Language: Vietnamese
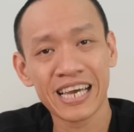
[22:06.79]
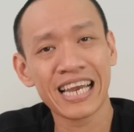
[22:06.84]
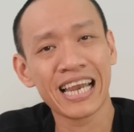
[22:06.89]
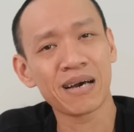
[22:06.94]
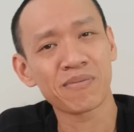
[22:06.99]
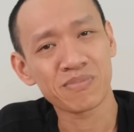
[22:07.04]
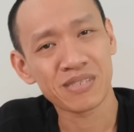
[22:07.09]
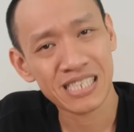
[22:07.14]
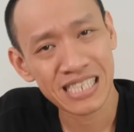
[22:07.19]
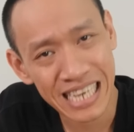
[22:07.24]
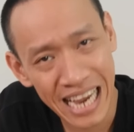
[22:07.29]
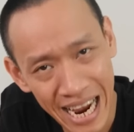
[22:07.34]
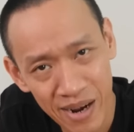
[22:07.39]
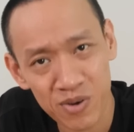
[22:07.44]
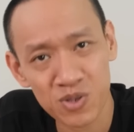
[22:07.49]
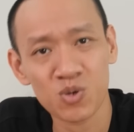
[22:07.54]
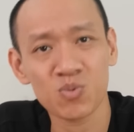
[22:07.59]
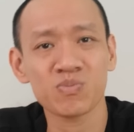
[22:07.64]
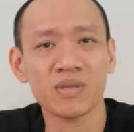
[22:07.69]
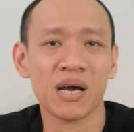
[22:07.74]
thì làm
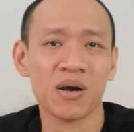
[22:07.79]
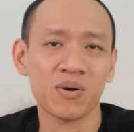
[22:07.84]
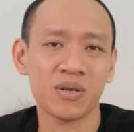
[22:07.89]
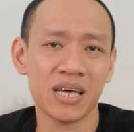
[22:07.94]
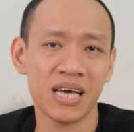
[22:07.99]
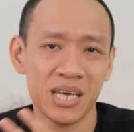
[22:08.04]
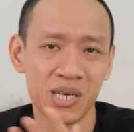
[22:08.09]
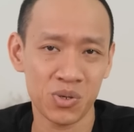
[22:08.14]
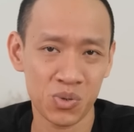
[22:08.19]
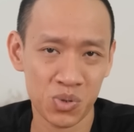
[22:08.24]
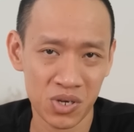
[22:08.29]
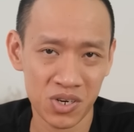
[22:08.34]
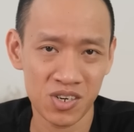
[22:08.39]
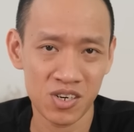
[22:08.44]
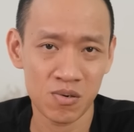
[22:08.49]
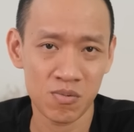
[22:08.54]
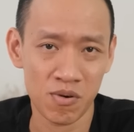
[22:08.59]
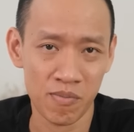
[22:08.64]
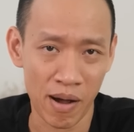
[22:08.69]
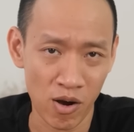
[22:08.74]
sao chúng ta có thể yêu
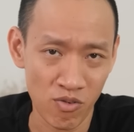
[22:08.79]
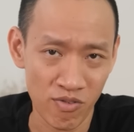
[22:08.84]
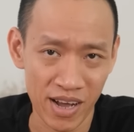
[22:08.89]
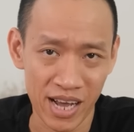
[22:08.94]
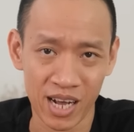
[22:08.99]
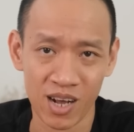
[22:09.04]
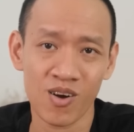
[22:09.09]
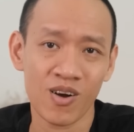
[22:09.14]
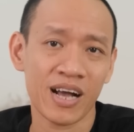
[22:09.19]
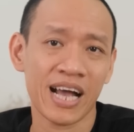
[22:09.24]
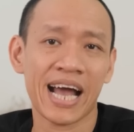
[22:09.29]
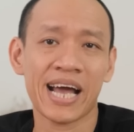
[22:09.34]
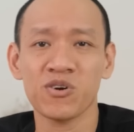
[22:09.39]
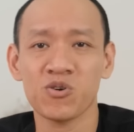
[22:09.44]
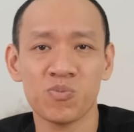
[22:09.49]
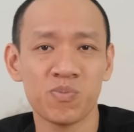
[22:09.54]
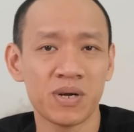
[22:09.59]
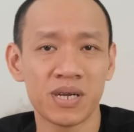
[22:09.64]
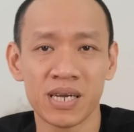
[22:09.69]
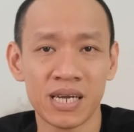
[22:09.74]
thương và bảo vệ con cái
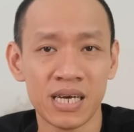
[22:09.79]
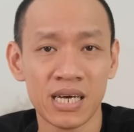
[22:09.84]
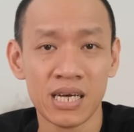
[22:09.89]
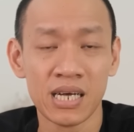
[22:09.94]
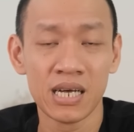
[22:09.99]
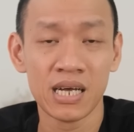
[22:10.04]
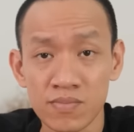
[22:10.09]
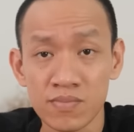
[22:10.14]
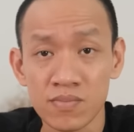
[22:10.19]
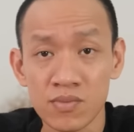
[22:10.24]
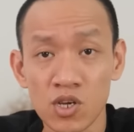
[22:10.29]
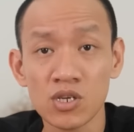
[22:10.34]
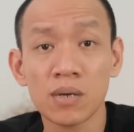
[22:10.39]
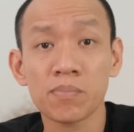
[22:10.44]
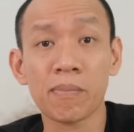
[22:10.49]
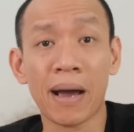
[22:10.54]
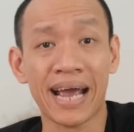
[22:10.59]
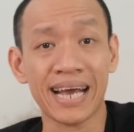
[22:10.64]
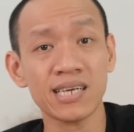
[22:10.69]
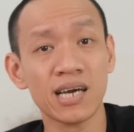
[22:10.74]
của mình. Cho
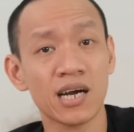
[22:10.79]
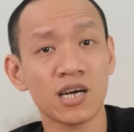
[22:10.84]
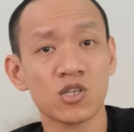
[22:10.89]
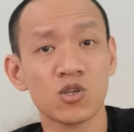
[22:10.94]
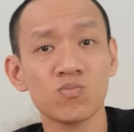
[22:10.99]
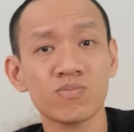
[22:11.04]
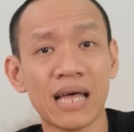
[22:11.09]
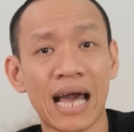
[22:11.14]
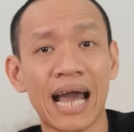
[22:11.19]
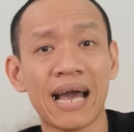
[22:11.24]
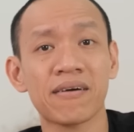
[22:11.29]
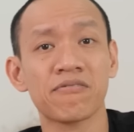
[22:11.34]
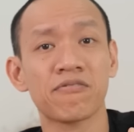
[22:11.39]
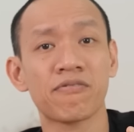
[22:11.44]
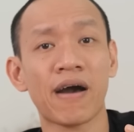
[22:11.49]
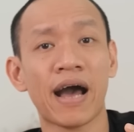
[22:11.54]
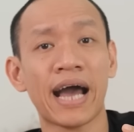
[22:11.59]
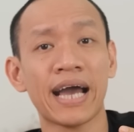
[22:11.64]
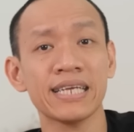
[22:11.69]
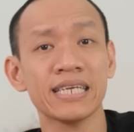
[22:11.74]
nên bản thân chúng ta
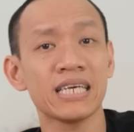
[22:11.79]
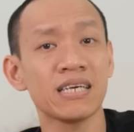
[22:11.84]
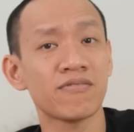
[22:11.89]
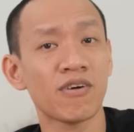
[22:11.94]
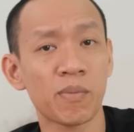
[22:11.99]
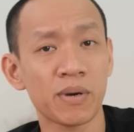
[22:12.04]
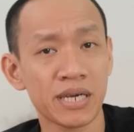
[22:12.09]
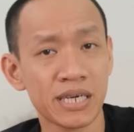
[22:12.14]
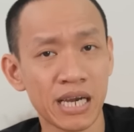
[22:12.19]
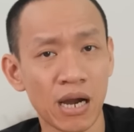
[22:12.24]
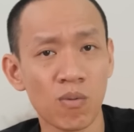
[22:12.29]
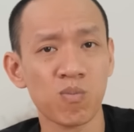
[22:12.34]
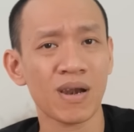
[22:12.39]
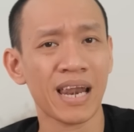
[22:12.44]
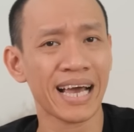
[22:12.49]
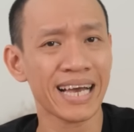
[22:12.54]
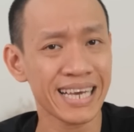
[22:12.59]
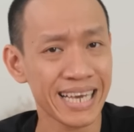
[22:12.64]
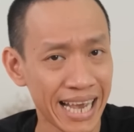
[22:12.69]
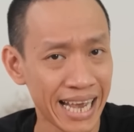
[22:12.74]
phải đi vào bên trong
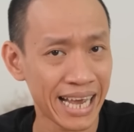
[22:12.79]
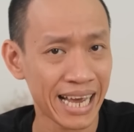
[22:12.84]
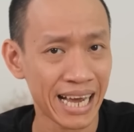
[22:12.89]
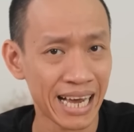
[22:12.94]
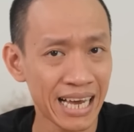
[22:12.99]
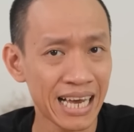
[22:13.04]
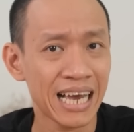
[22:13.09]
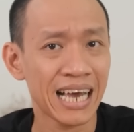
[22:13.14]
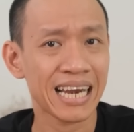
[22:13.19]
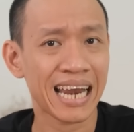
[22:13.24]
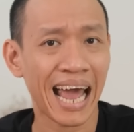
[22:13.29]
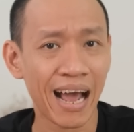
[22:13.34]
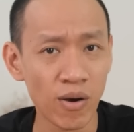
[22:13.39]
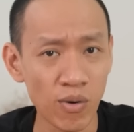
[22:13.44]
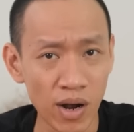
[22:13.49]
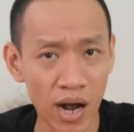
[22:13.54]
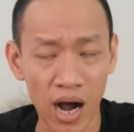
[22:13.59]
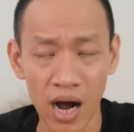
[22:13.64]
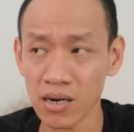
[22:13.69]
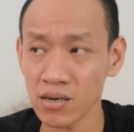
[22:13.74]
lắng nghe,
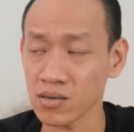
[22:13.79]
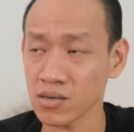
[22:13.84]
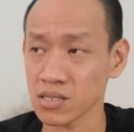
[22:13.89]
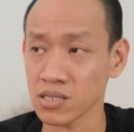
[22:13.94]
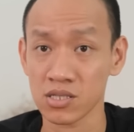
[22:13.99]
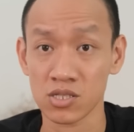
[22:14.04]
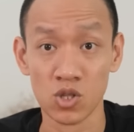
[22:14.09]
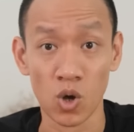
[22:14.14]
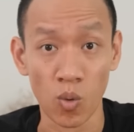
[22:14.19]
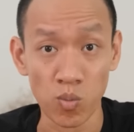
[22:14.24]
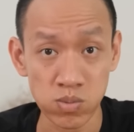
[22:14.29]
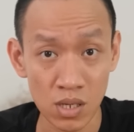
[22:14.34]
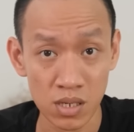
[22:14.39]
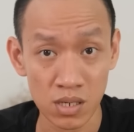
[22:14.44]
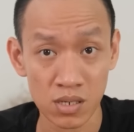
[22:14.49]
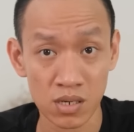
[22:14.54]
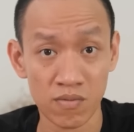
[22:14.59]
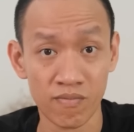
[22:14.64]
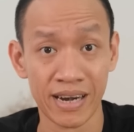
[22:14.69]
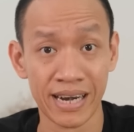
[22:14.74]
tháo gỡ được sự tổn
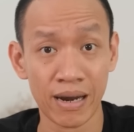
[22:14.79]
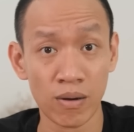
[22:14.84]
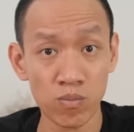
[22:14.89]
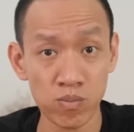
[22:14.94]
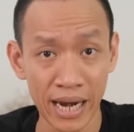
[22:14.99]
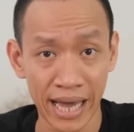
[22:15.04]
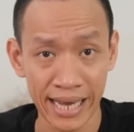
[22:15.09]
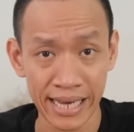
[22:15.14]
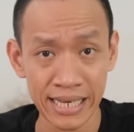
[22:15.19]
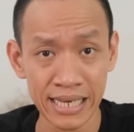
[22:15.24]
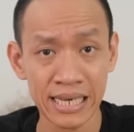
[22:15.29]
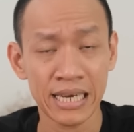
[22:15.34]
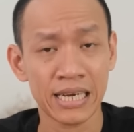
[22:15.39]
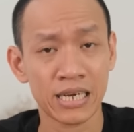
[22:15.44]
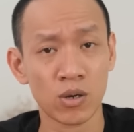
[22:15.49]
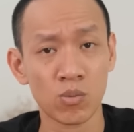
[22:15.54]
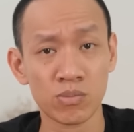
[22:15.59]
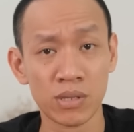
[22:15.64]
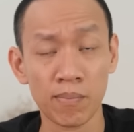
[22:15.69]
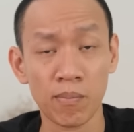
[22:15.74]
thương và nóng nảy
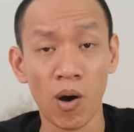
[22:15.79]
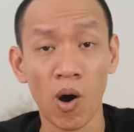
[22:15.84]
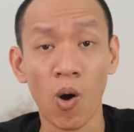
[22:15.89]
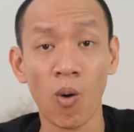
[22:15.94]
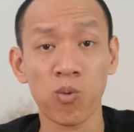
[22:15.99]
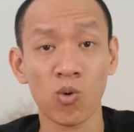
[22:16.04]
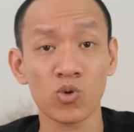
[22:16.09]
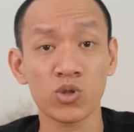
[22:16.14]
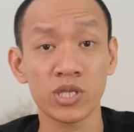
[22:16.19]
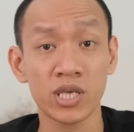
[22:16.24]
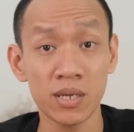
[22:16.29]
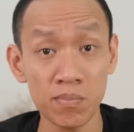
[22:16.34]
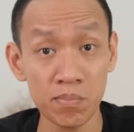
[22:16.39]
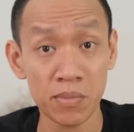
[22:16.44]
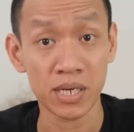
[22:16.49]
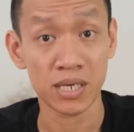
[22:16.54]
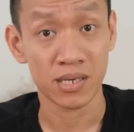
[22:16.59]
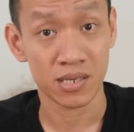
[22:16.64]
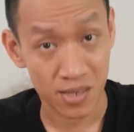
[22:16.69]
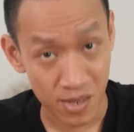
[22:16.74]
trong tâm hồn của chính
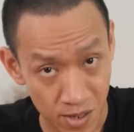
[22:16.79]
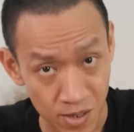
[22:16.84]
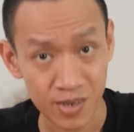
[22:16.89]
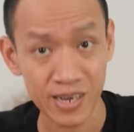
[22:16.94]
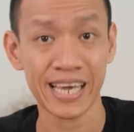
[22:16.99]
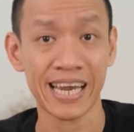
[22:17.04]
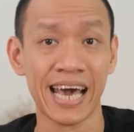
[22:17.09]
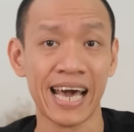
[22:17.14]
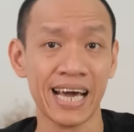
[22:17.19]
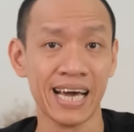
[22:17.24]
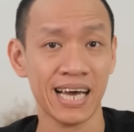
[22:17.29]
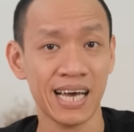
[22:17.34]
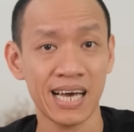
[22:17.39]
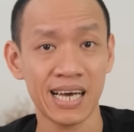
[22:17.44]
mình trước cái đã.